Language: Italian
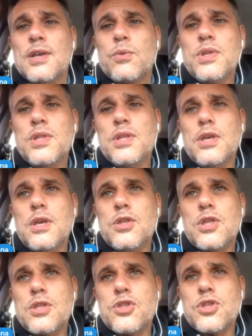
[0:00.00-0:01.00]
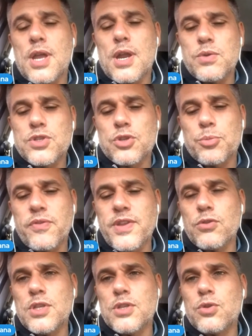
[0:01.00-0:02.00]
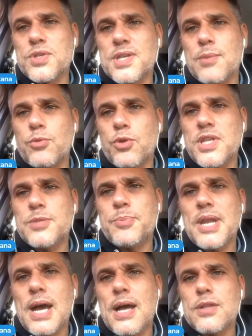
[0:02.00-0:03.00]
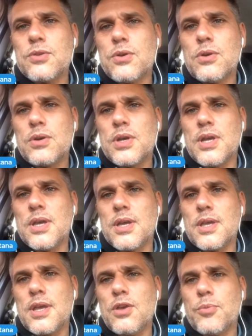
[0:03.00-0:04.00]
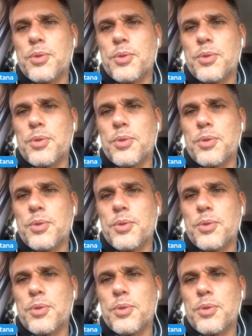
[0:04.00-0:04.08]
Quindi c'era questo provino di Tosca, Amore disperato, eh, che io